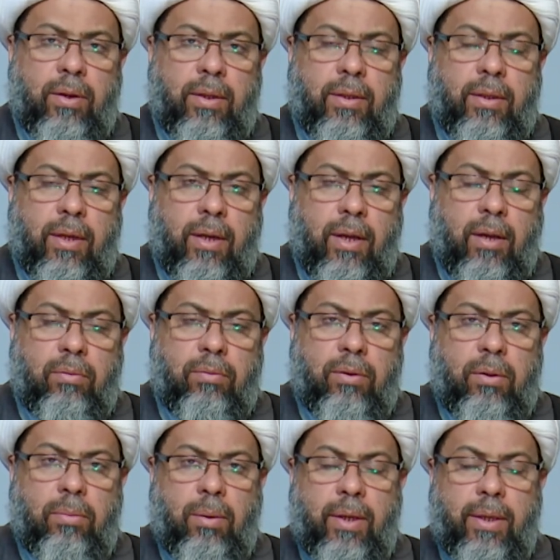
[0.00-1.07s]

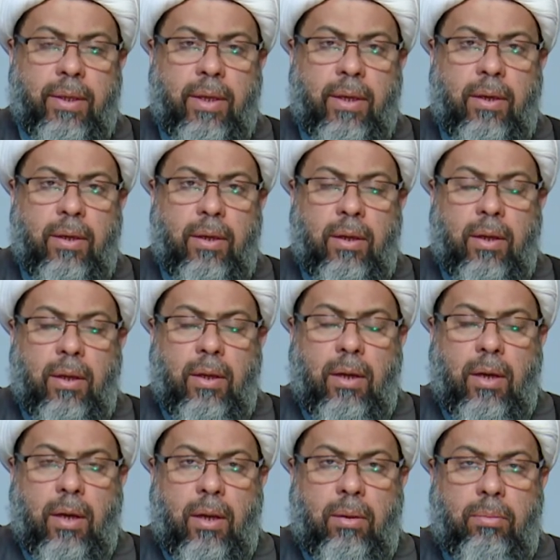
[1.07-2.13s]
التنافي بين
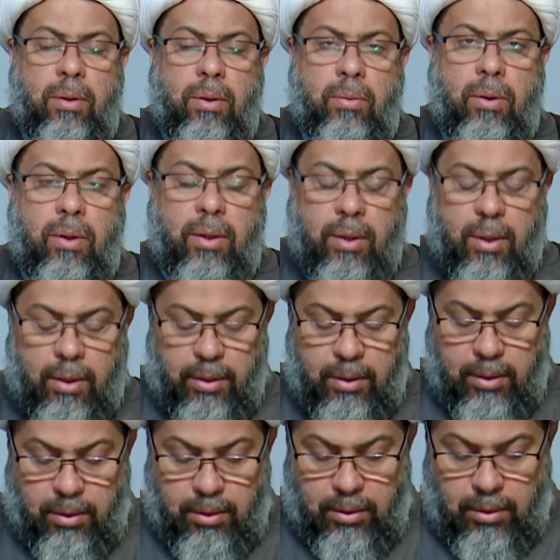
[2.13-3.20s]
الامر
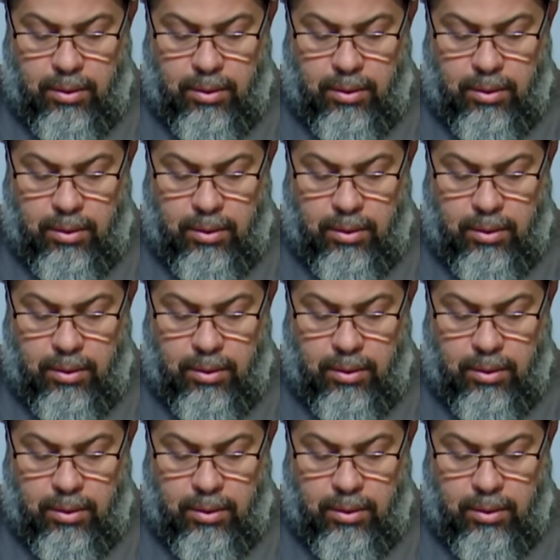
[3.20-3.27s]
والنهي